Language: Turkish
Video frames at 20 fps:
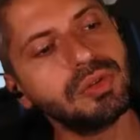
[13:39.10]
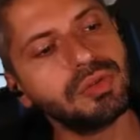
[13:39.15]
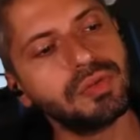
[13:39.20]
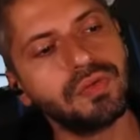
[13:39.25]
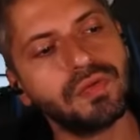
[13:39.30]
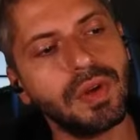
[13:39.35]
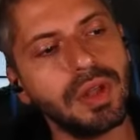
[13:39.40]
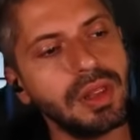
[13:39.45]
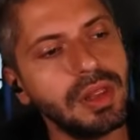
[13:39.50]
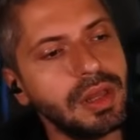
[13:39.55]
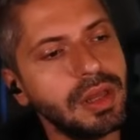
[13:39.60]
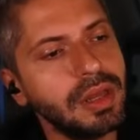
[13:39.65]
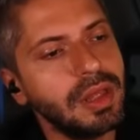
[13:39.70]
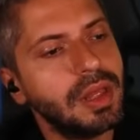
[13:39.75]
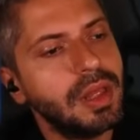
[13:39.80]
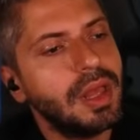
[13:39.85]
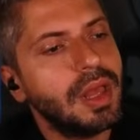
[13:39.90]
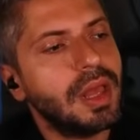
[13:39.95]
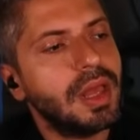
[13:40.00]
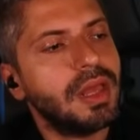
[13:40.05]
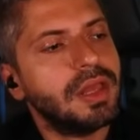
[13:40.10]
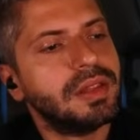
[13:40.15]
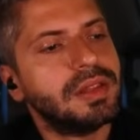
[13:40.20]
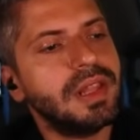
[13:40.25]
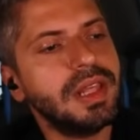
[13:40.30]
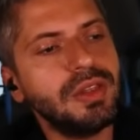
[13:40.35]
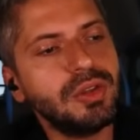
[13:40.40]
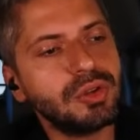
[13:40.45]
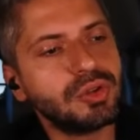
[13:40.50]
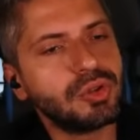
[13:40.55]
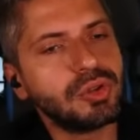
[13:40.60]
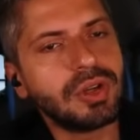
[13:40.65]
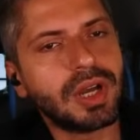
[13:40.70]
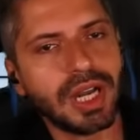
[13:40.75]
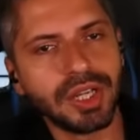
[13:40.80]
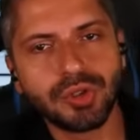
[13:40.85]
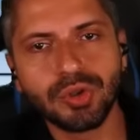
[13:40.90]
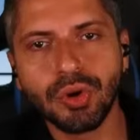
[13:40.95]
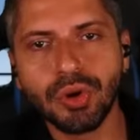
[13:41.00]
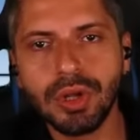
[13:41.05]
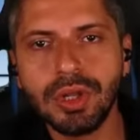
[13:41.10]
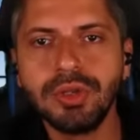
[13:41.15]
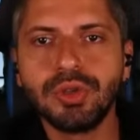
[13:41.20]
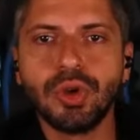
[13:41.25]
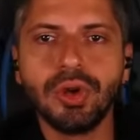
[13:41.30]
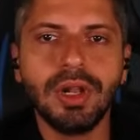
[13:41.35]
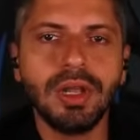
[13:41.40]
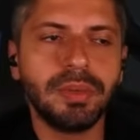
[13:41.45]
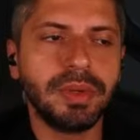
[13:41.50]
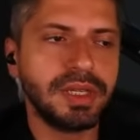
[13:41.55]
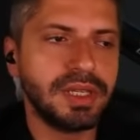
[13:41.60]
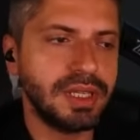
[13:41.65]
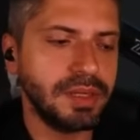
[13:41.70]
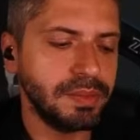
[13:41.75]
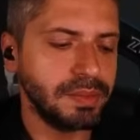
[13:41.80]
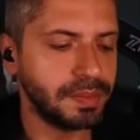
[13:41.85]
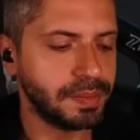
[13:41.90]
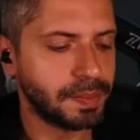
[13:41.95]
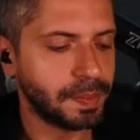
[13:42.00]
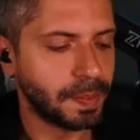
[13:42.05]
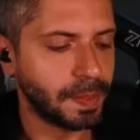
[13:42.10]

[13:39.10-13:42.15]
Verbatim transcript: olsun valla. Ne diyorsun kaç gol? Söyle bakayım.